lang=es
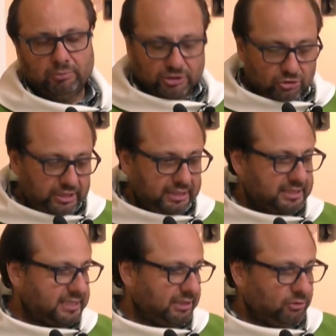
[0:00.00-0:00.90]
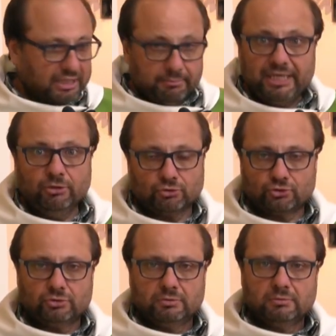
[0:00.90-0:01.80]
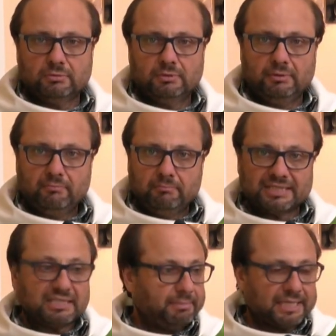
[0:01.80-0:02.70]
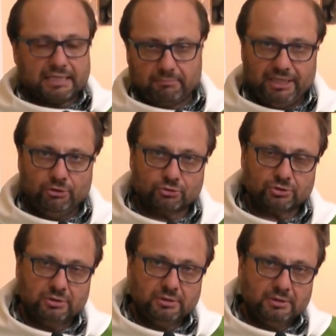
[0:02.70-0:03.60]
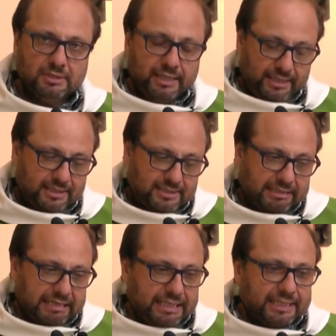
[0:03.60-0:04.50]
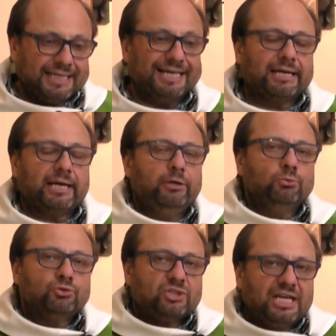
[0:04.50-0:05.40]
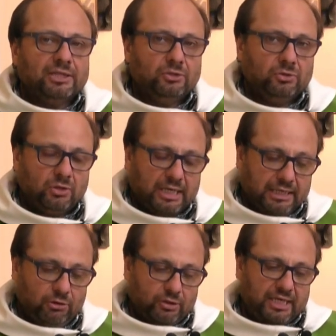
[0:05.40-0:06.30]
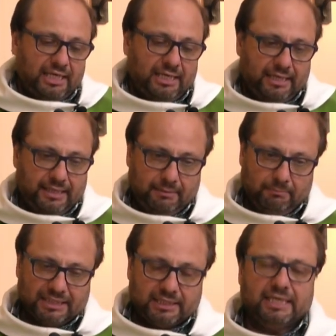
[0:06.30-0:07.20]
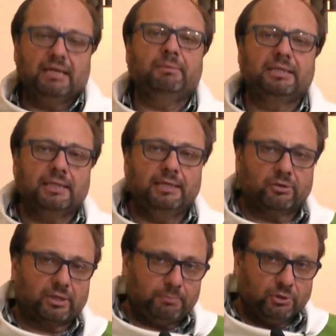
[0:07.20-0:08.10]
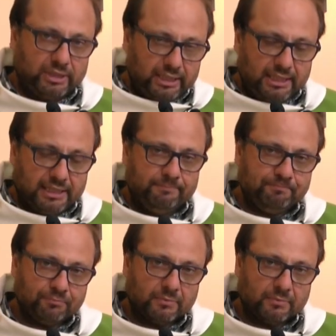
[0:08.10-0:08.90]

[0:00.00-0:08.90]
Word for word: Por eso le dice, anota menos, vas a pagar menos. Es decir, él está renunciando a lo que materialmente le correspondería